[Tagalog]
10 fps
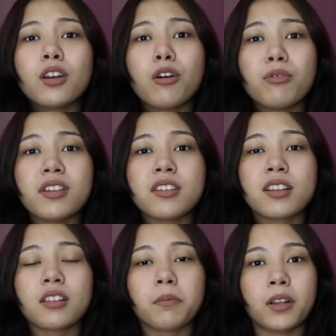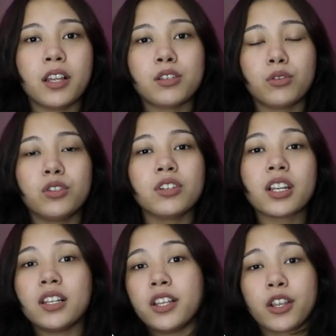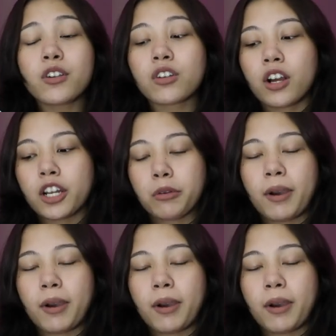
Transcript: to with the top that I showed you earlier, yung color